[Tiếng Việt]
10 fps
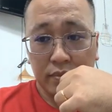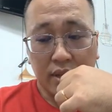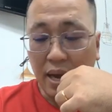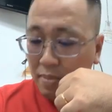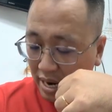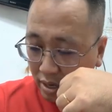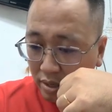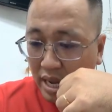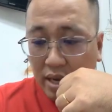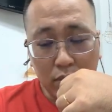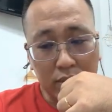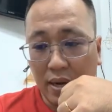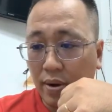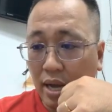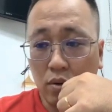các bạn cứ đi không
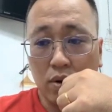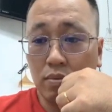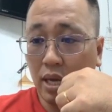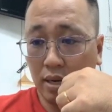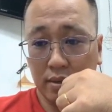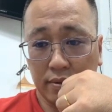sao cả tôi không giận